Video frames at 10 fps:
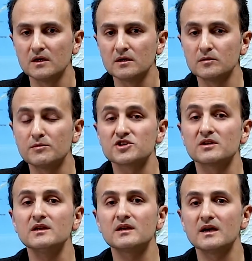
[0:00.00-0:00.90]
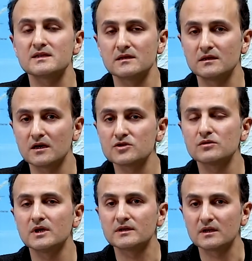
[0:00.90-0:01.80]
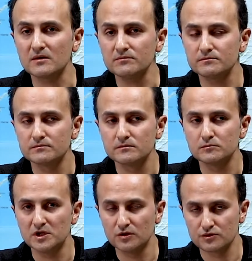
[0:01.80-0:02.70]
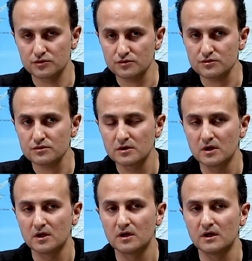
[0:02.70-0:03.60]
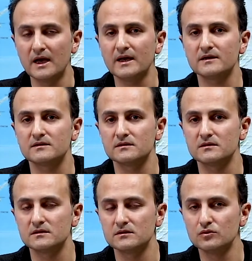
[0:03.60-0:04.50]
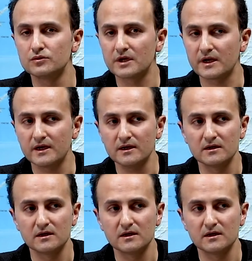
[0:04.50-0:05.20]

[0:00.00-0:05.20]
bir başarı hikayesine ihtiyacı olan Trump biliyorsunuz her e, ülkeye,